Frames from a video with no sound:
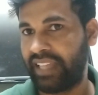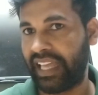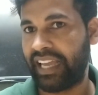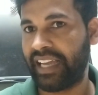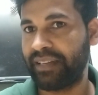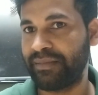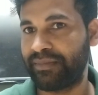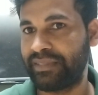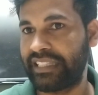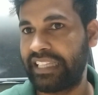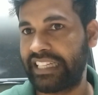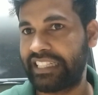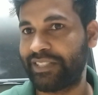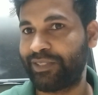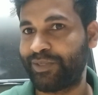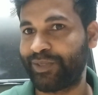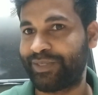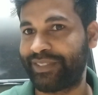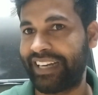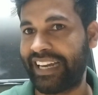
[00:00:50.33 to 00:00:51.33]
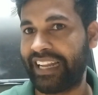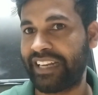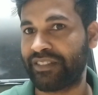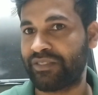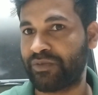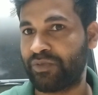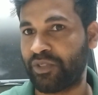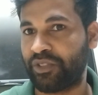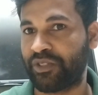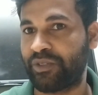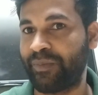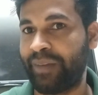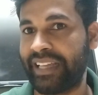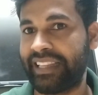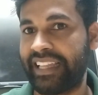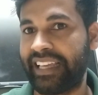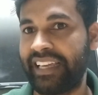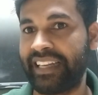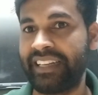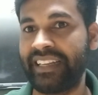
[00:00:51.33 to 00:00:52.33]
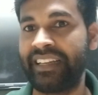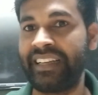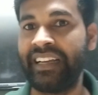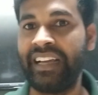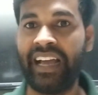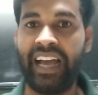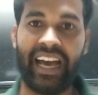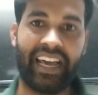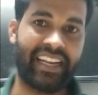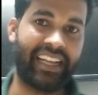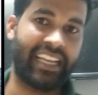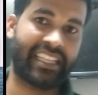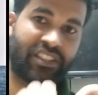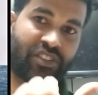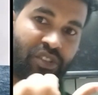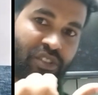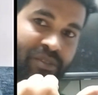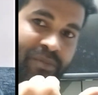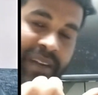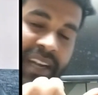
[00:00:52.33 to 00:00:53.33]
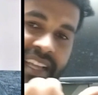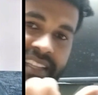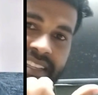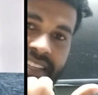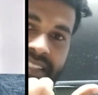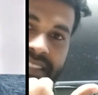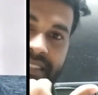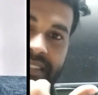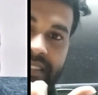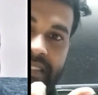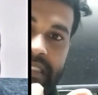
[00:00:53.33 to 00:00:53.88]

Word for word: দেখেন বিদেশি কুত্তাটার থুতমা দেখেন আর এর থুতমাটা দেখেন